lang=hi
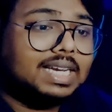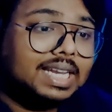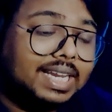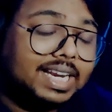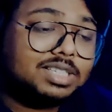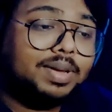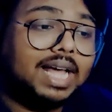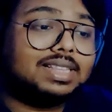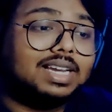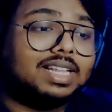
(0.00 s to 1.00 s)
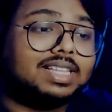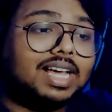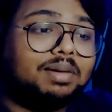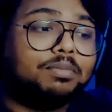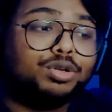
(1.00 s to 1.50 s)
लिरिक्स भी आदिल ने
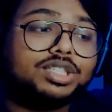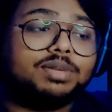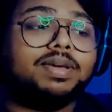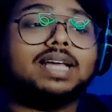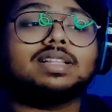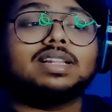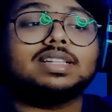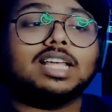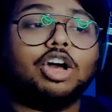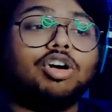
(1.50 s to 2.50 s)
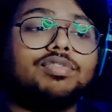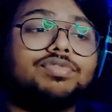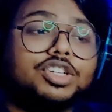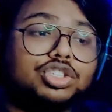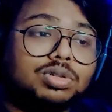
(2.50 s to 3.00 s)
दिया म्यूजिक भी आदिल ने दिया और
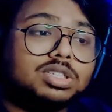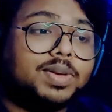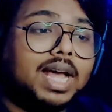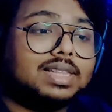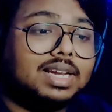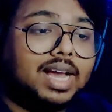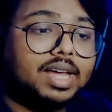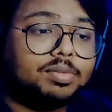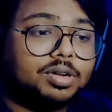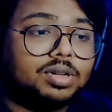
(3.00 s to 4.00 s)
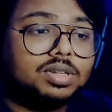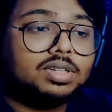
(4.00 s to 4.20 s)
विजुअल्स भी आदिल का है ब्रो